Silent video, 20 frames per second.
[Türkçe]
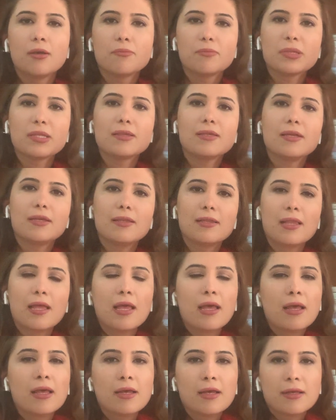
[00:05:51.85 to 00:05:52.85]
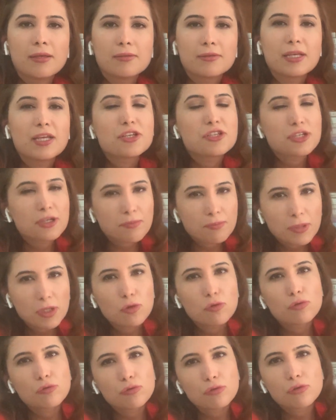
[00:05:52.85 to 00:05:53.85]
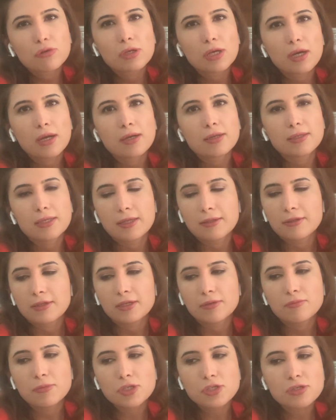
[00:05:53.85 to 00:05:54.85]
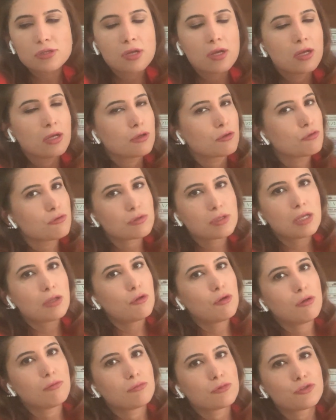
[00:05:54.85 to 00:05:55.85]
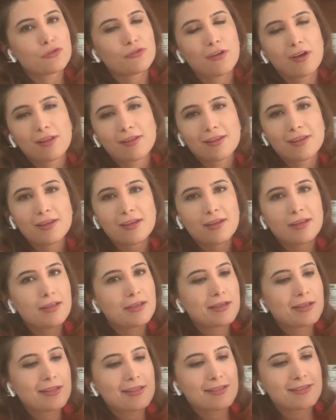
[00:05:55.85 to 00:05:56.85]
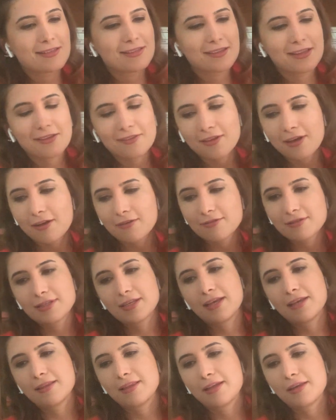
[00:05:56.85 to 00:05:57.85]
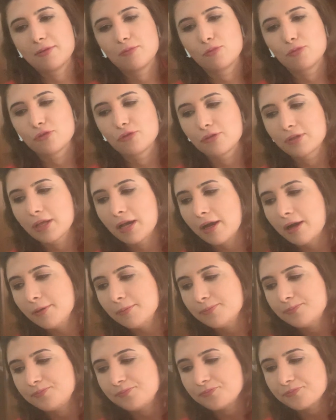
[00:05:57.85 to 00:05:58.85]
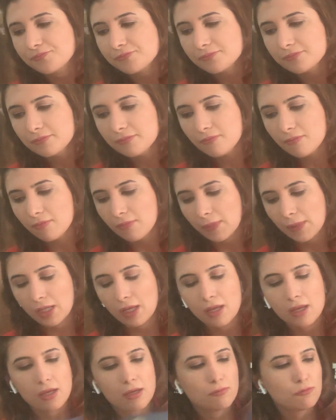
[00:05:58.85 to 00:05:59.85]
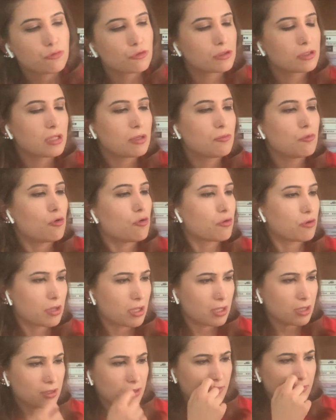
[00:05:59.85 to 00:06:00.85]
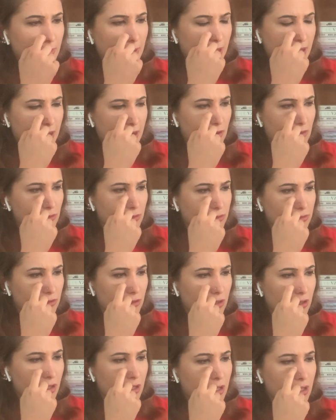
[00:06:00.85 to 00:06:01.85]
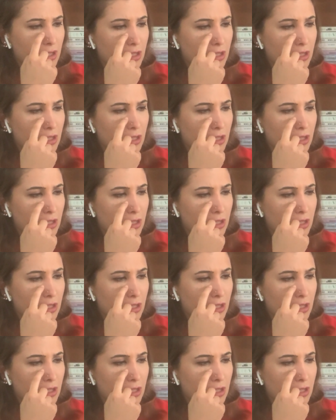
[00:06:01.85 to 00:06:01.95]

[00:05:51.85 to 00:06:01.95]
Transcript: bir dille değişik bir kurguya yedirmiş. Güzel olmuş vallahi. İlgilisine tavsiye ederim bunu da. Bu kitabı okuyalı bayağı oldu.